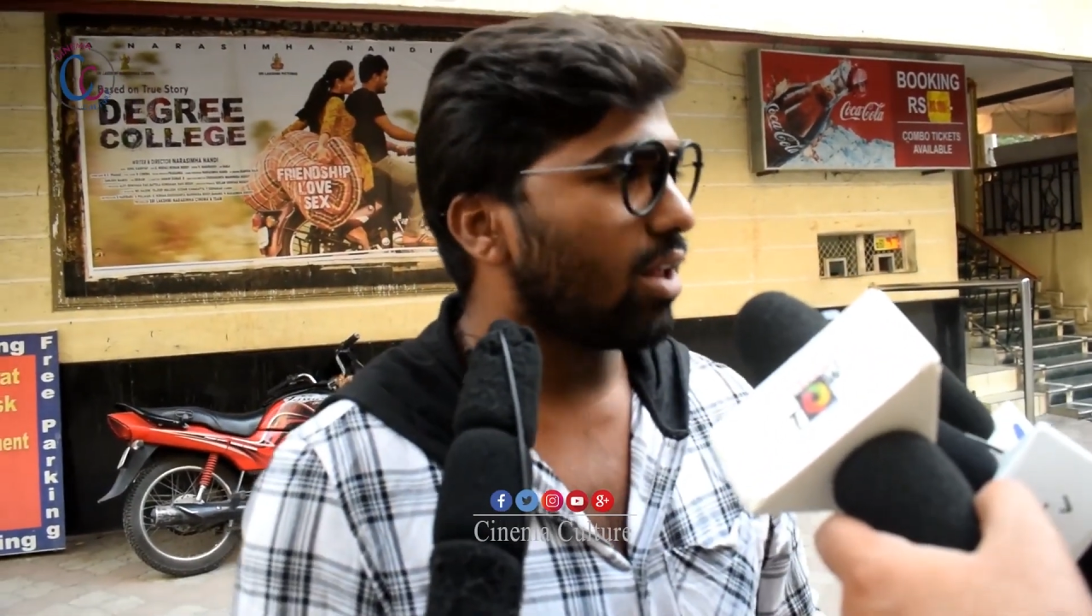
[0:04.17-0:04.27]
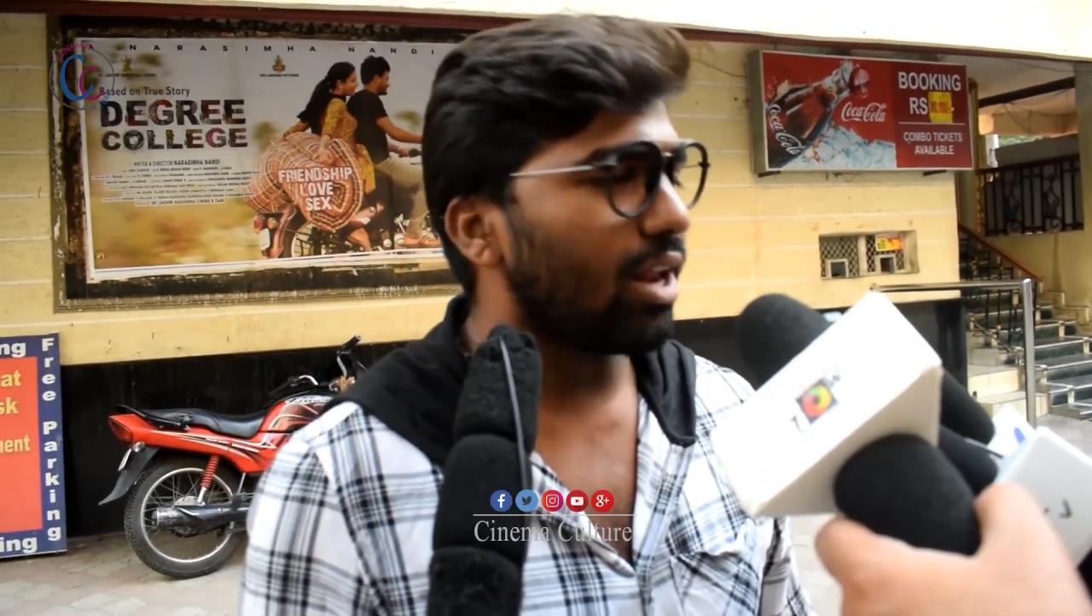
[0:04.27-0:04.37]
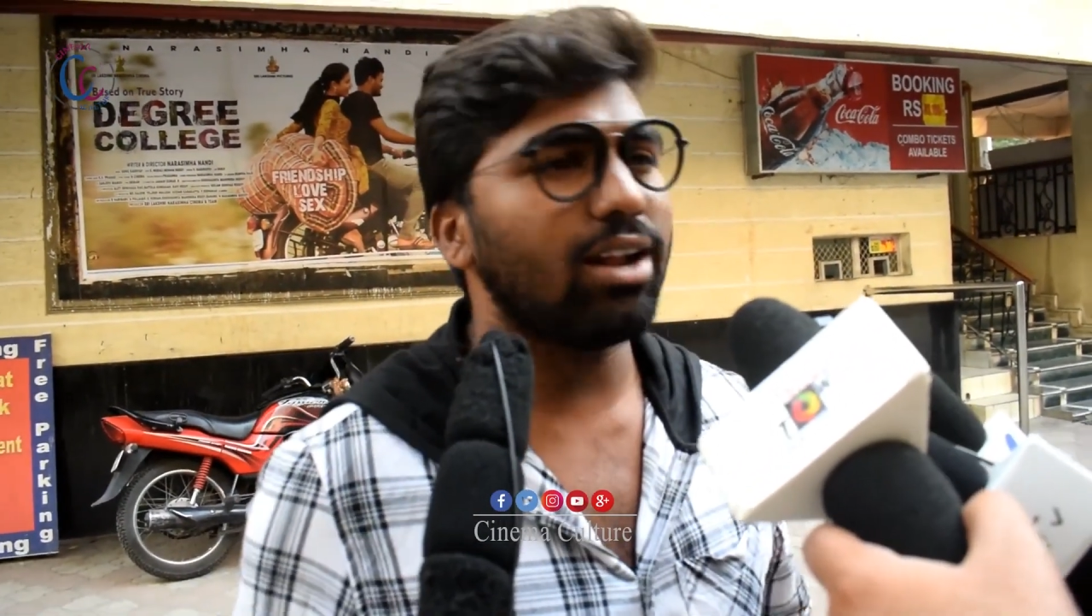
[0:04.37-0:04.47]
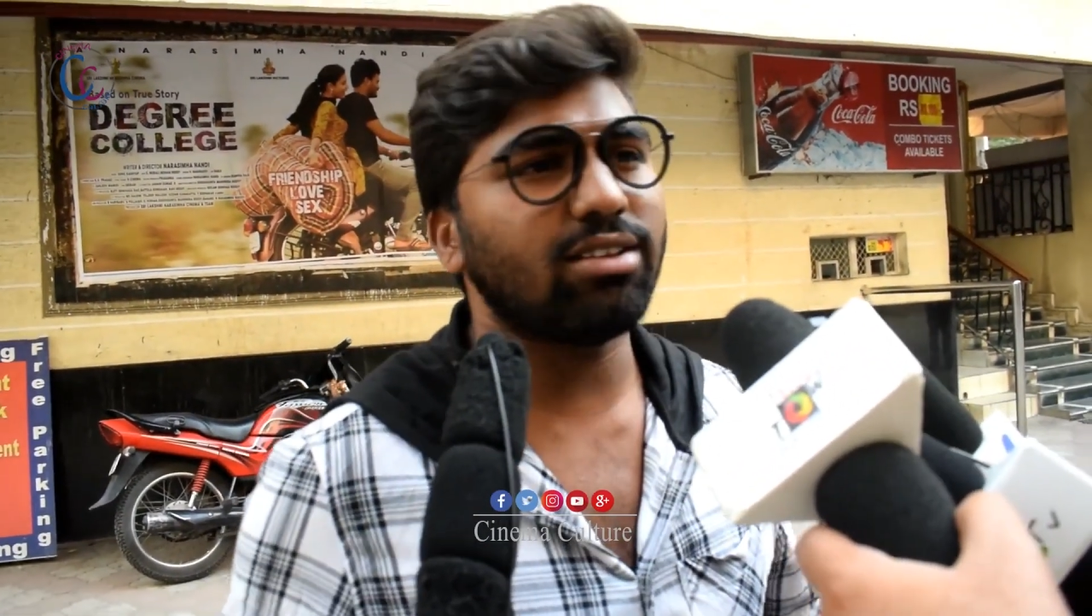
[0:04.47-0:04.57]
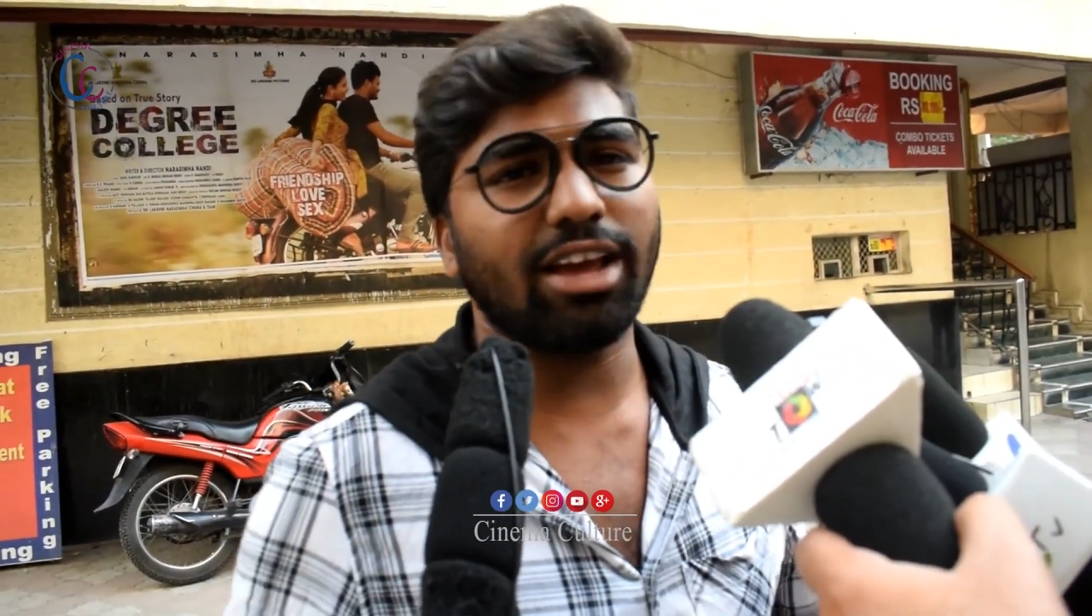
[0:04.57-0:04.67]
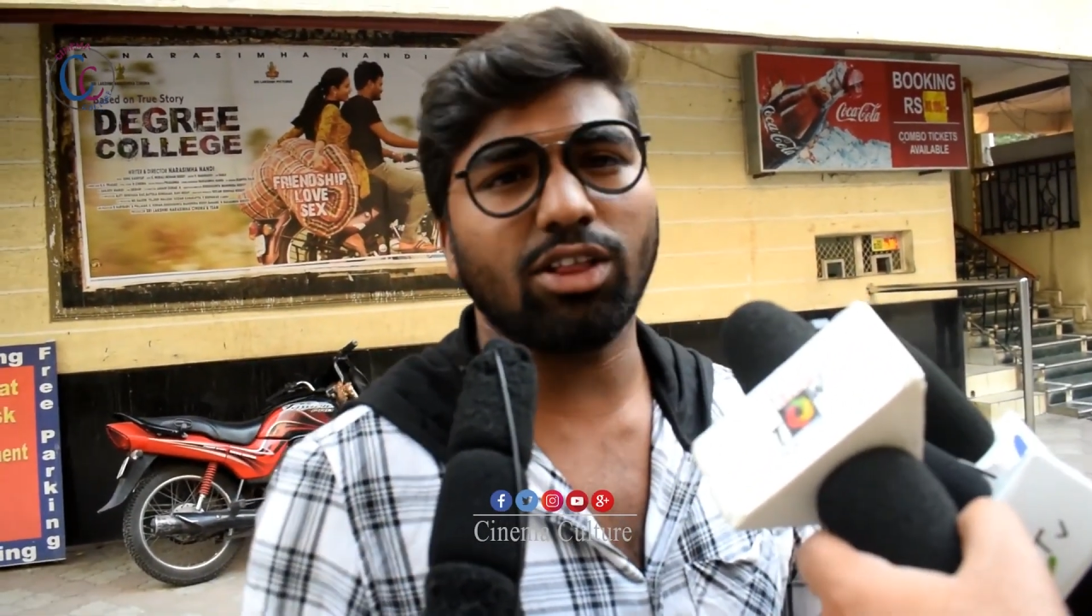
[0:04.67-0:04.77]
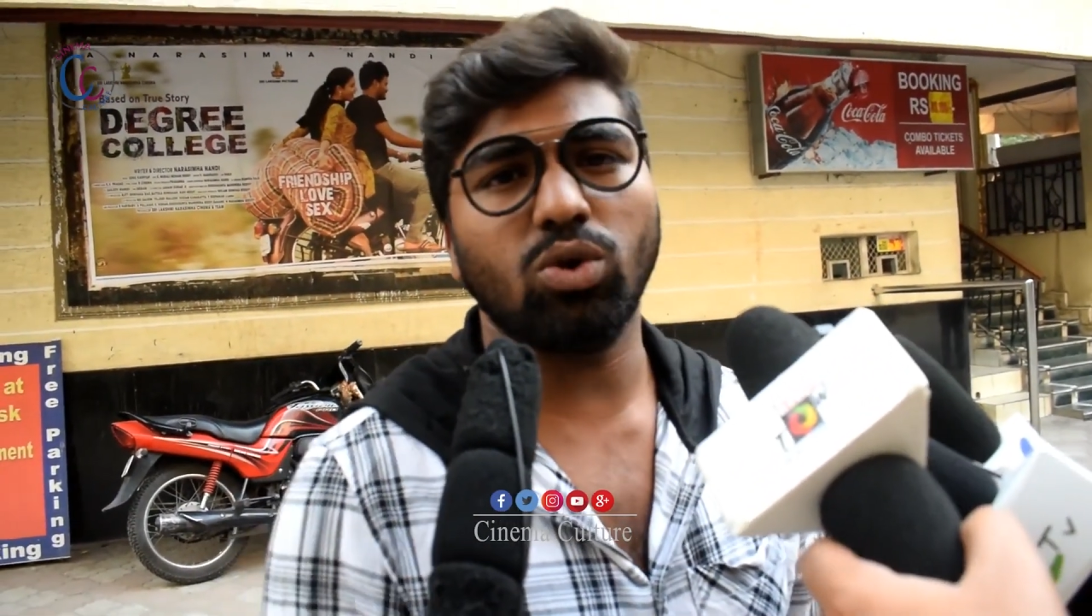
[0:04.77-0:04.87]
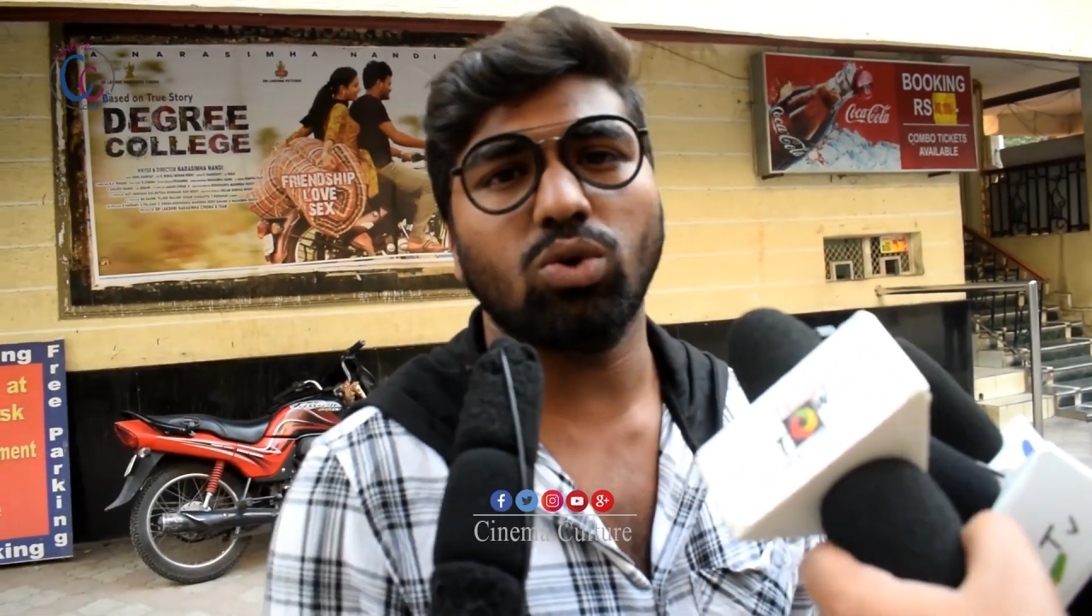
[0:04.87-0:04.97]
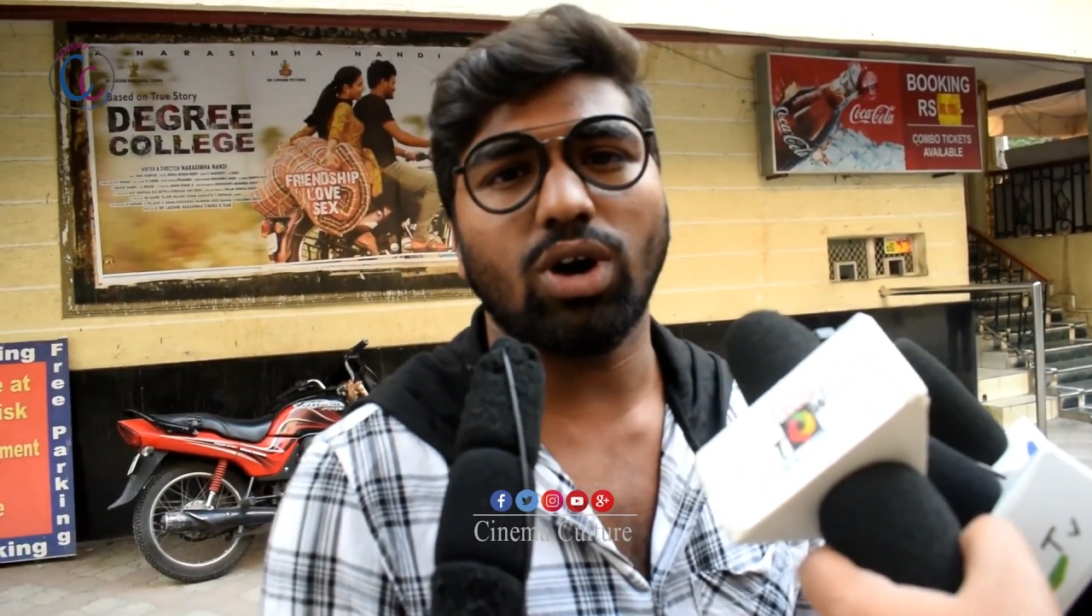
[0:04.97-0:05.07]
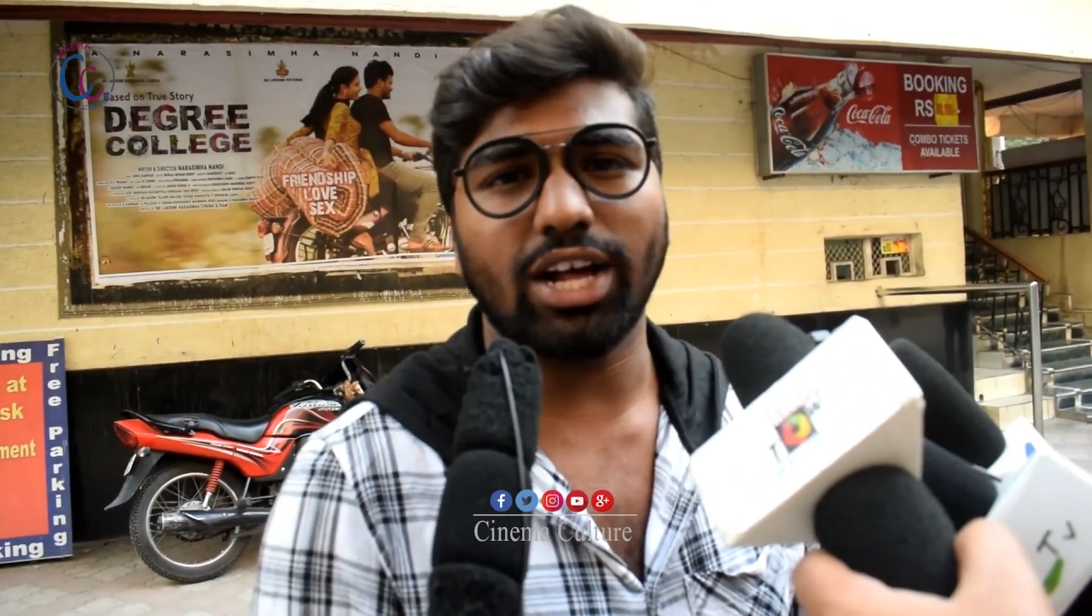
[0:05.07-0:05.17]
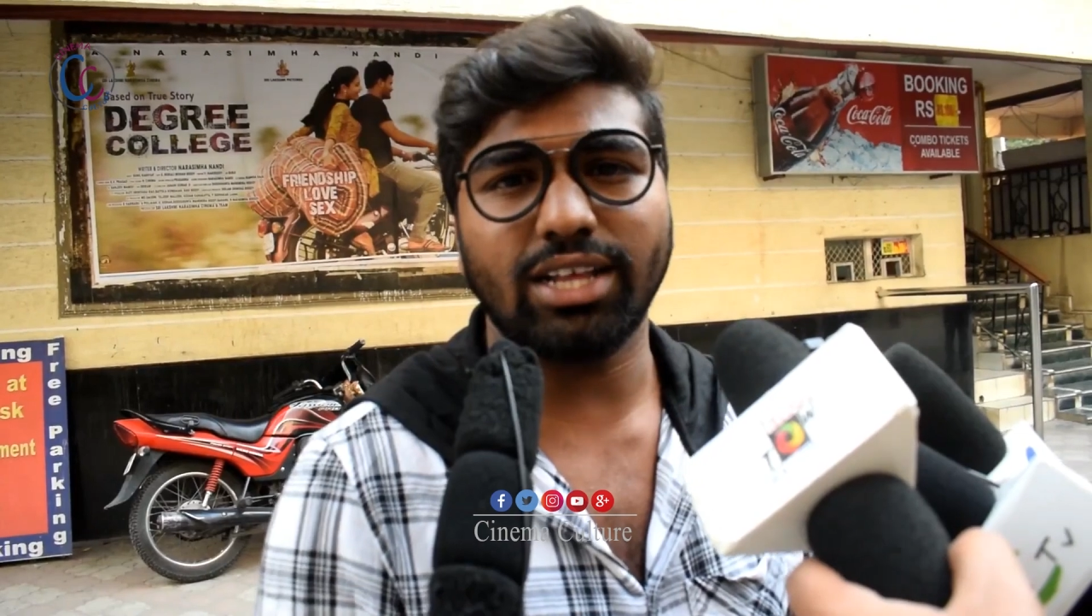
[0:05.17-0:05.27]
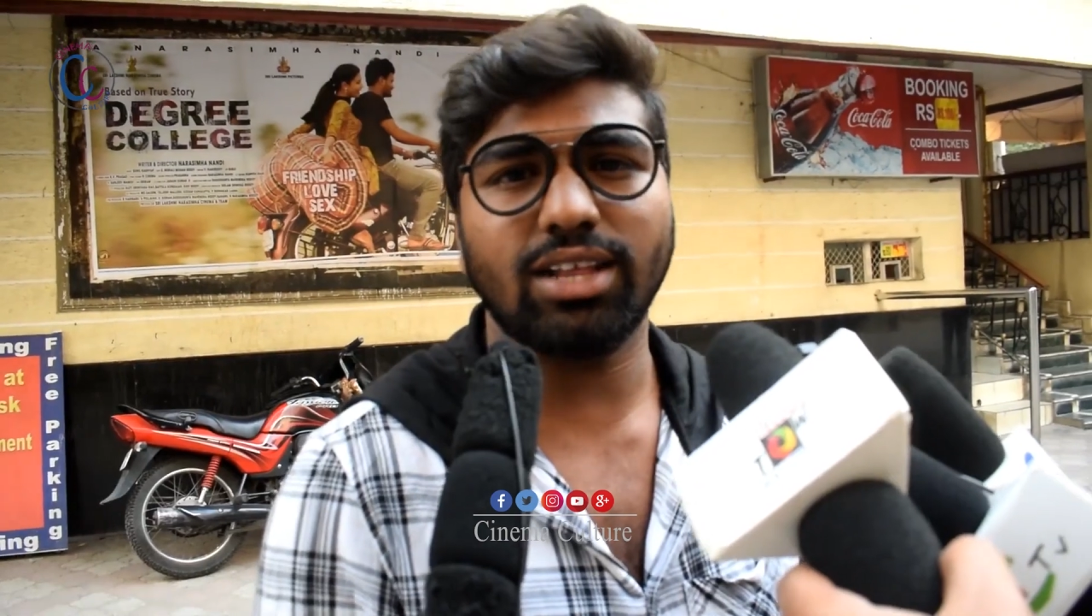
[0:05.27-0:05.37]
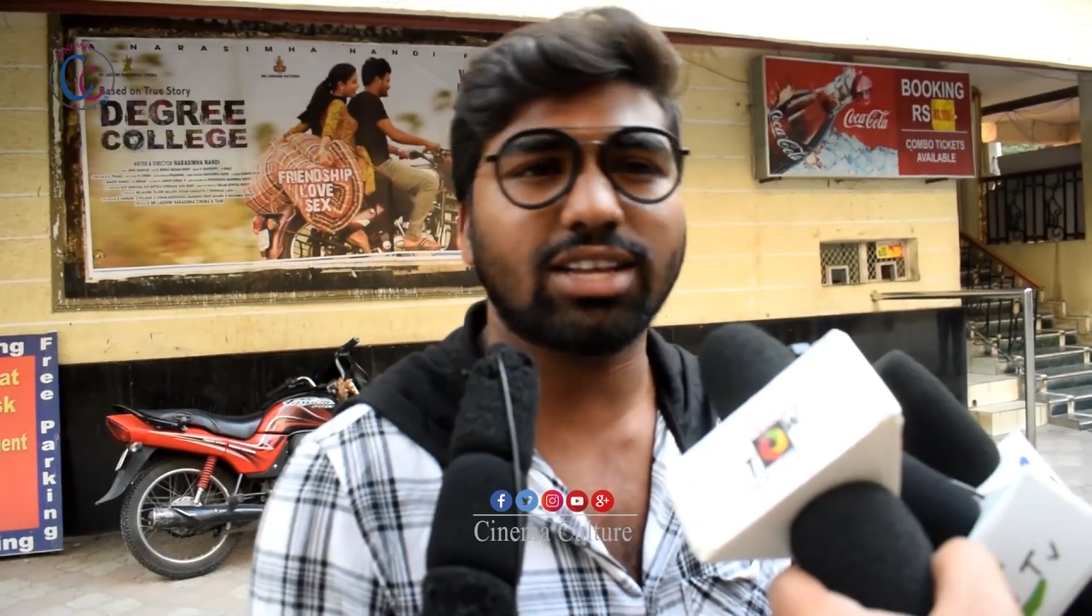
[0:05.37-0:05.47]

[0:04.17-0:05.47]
రిలీజ్ చేయొద్దు అది ఇది